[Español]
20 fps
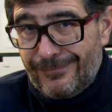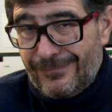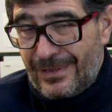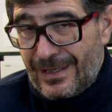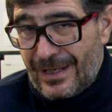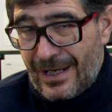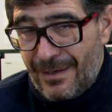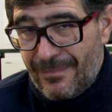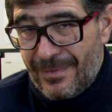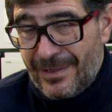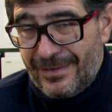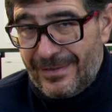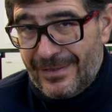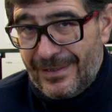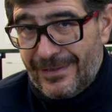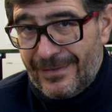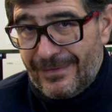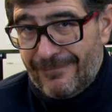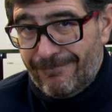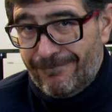
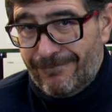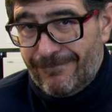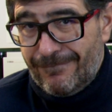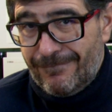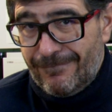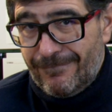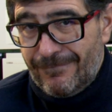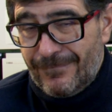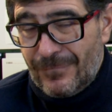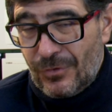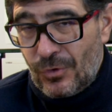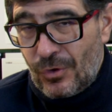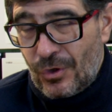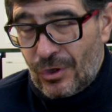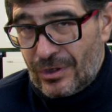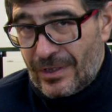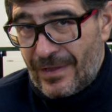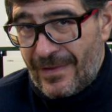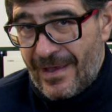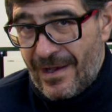realmente un
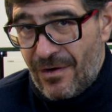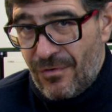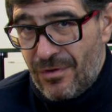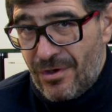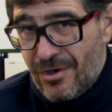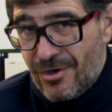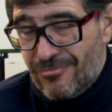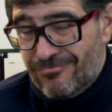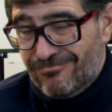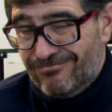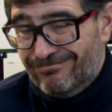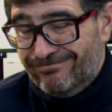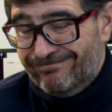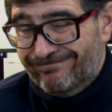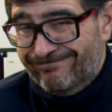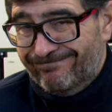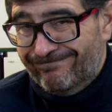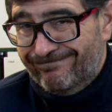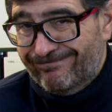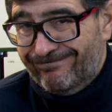corte de audio
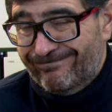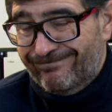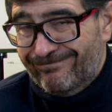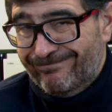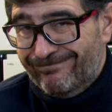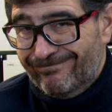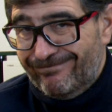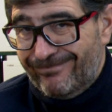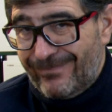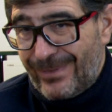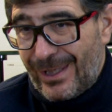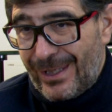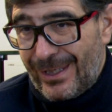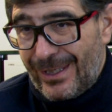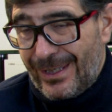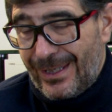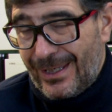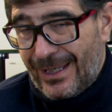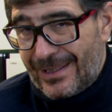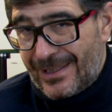
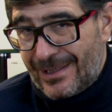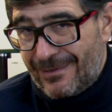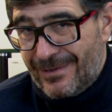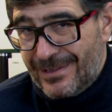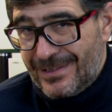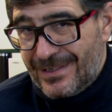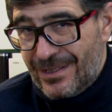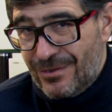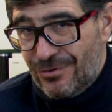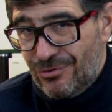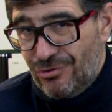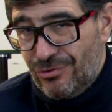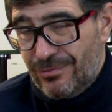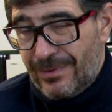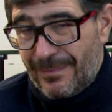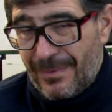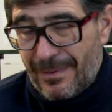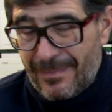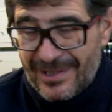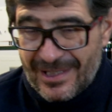a través de YouTube
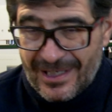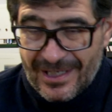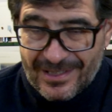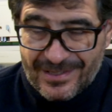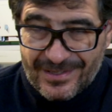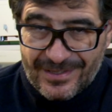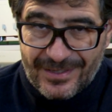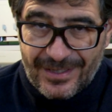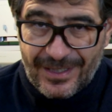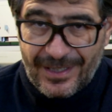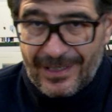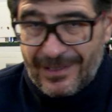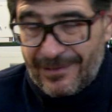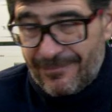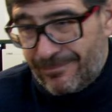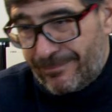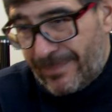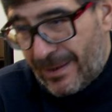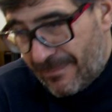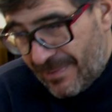MP3
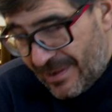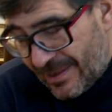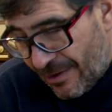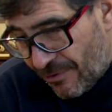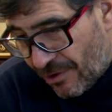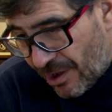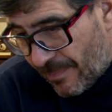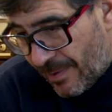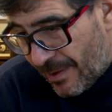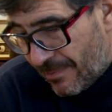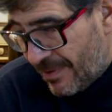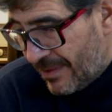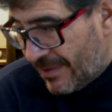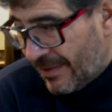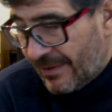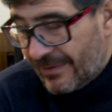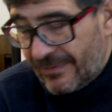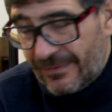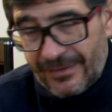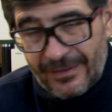eh, permite lo que permite.
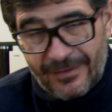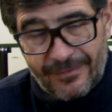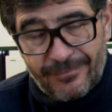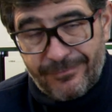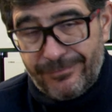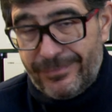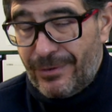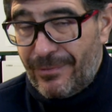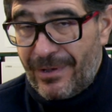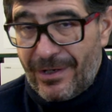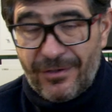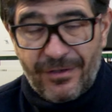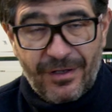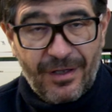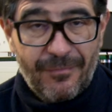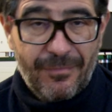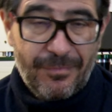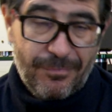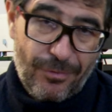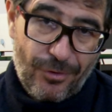Eh, pero bueno,
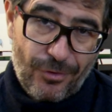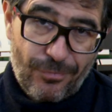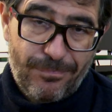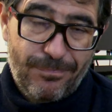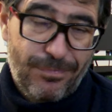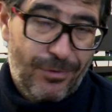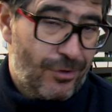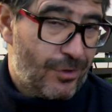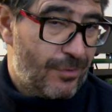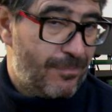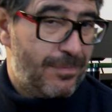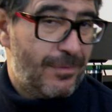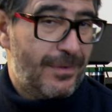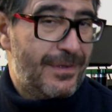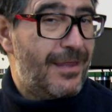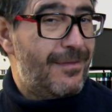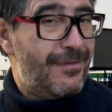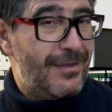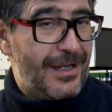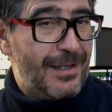por, por,
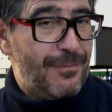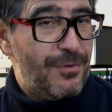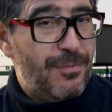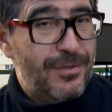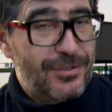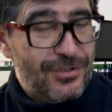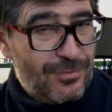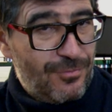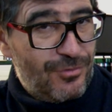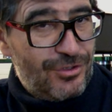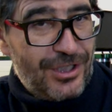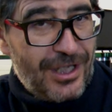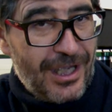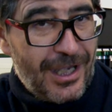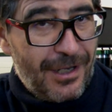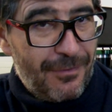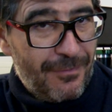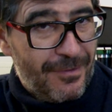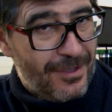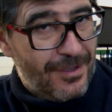decir que hemos puesto música en
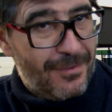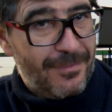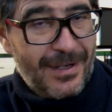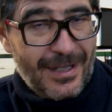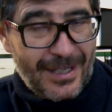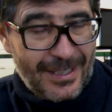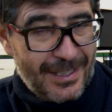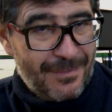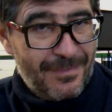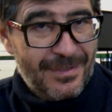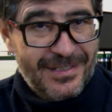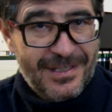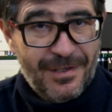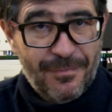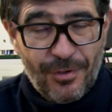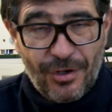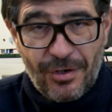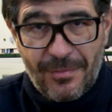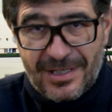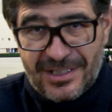el vídeo para que también sea un
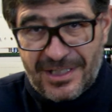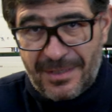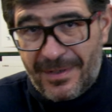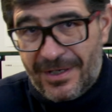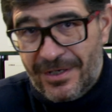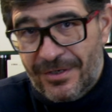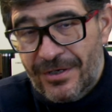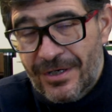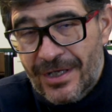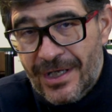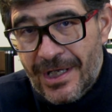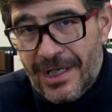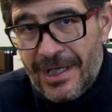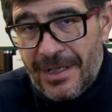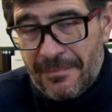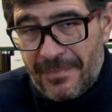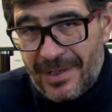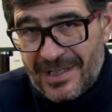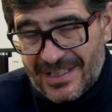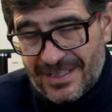poco más ameno,
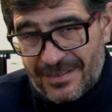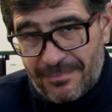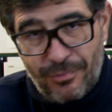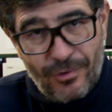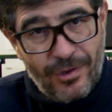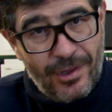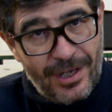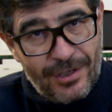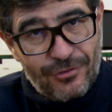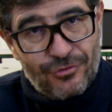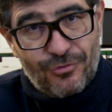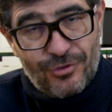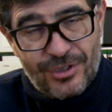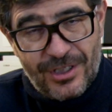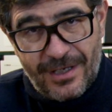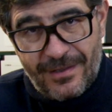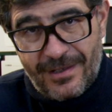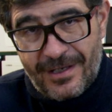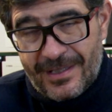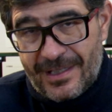vais a poder
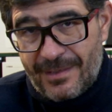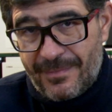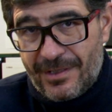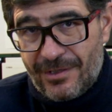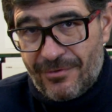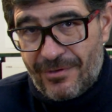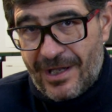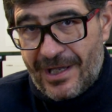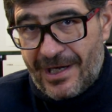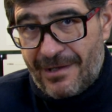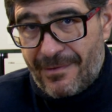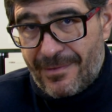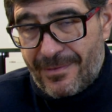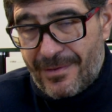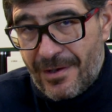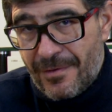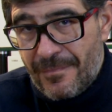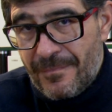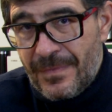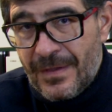escuchar directamente una
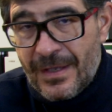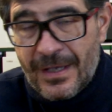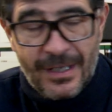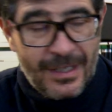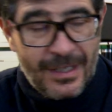grabación.